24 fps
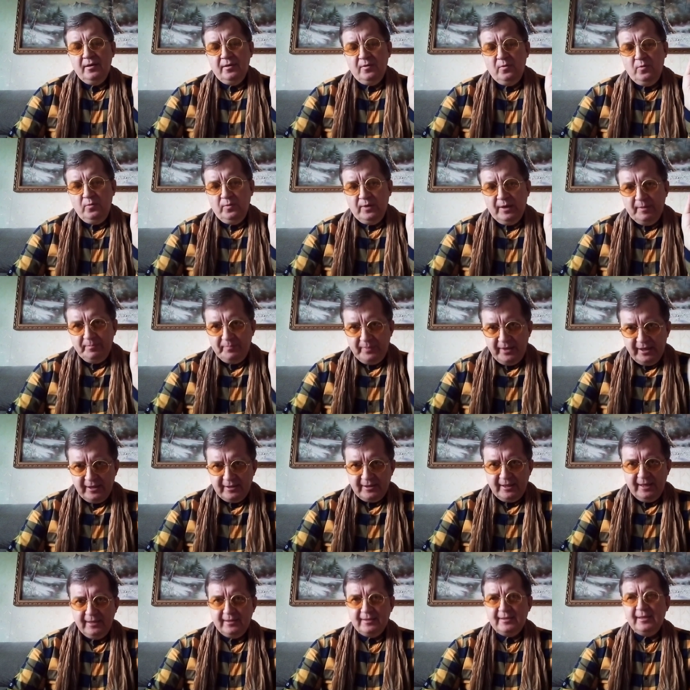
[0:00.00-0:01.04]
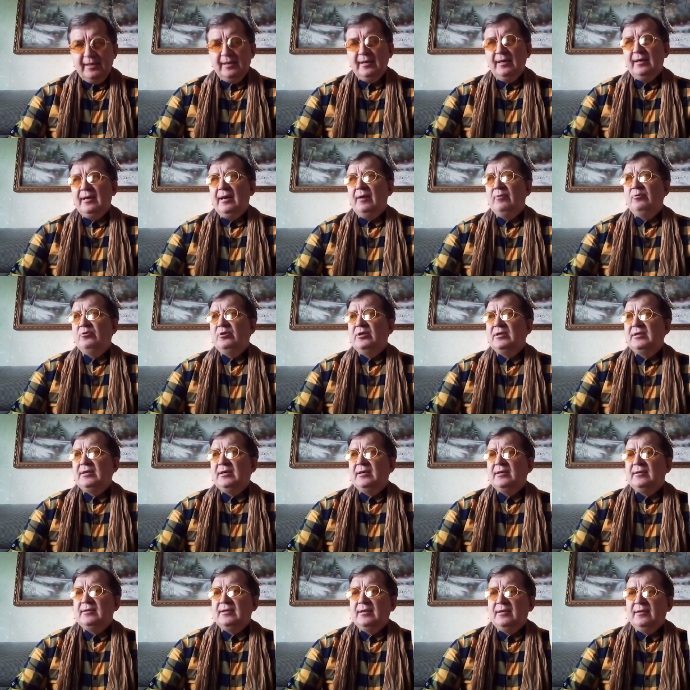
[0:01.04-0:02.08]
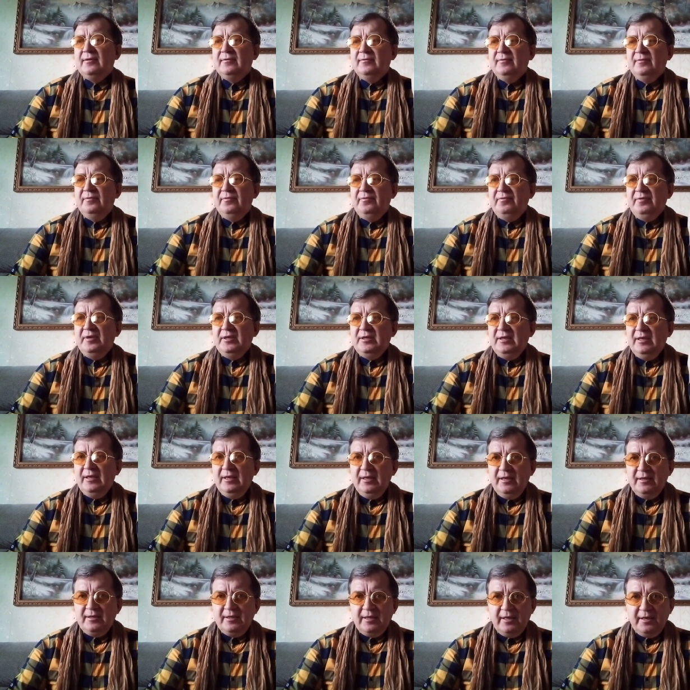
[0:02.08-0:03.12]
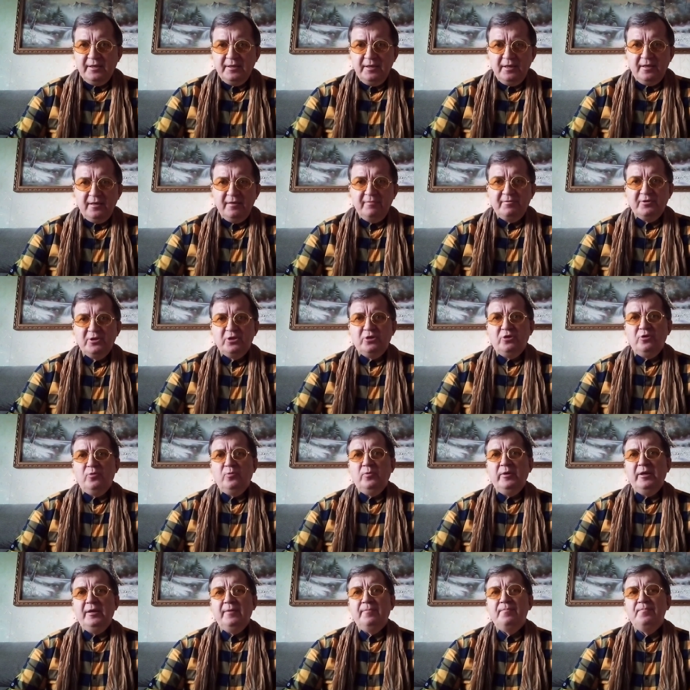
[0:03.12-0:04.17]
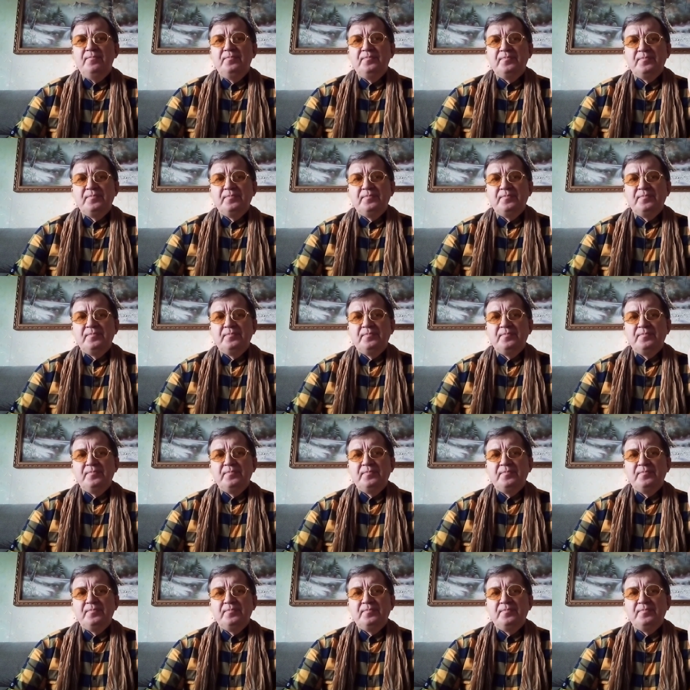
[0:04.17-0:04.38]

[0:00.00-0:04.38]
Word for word: Укомплектация, как я уже сказал, введение техники в строй,